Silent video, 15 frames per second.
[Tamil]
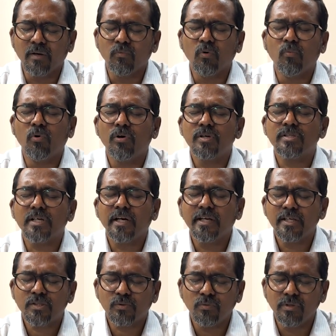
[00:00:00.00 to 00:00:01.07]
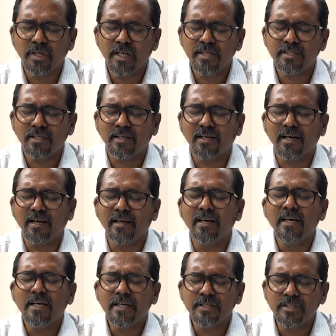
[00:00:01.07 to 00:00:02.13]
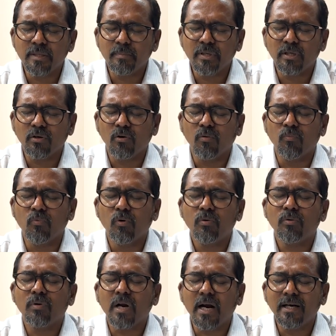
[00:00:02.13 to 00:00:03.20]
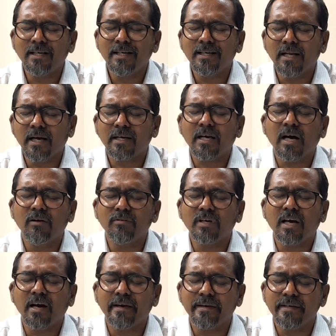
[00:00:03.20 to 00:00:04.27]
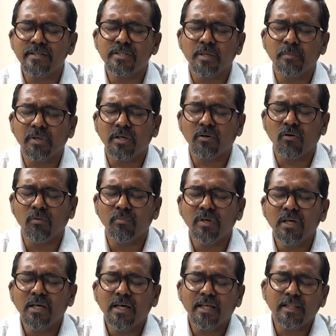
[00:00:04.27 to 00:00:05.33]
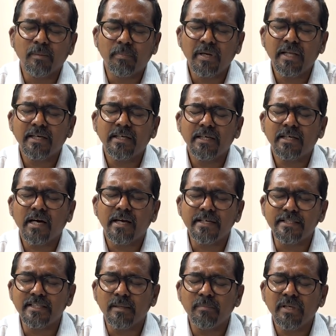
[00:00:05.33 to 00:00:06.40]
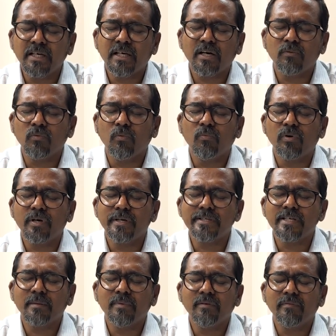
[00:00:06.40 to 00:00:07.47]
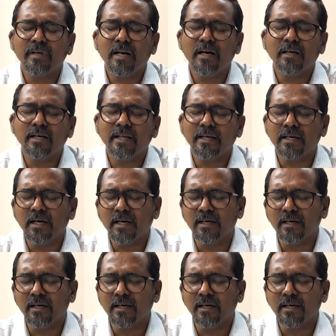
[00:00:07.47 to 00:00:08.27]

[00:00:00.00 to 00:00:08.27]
ஒவ்வொரு சண்டே ஸ்கூல் டீச்சருக்காய் ஜெபிக்கிறோம் ஒரு ஒரு அண்ணன் அக்காவுக்காய் ஜெபிக்கிறோம் இந்த பிள்ளைகளுக்காய் ஜெபிக்கிற ஒவ்வொரு ஜெப வீராங்கனைக்காக